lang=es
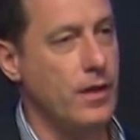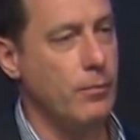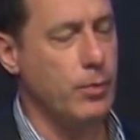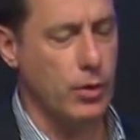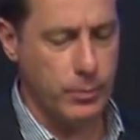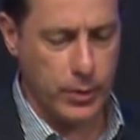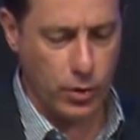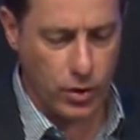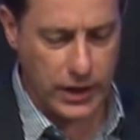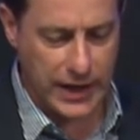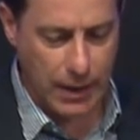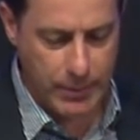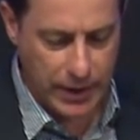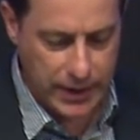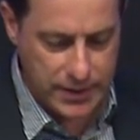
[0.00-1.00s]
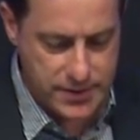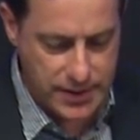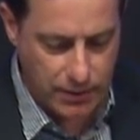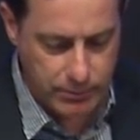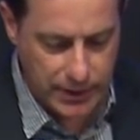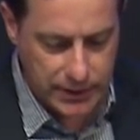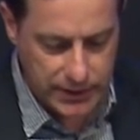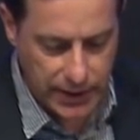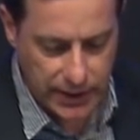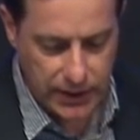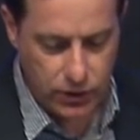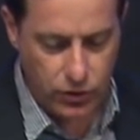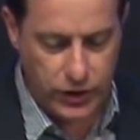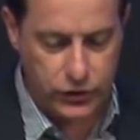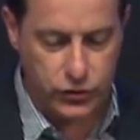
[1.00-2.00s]
por proclamas que se han
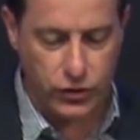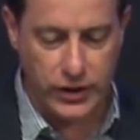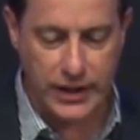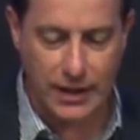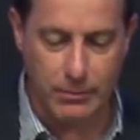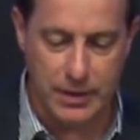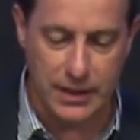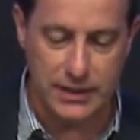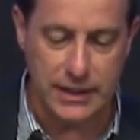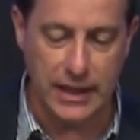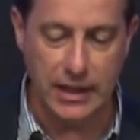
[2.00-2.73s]
mantenido históricamente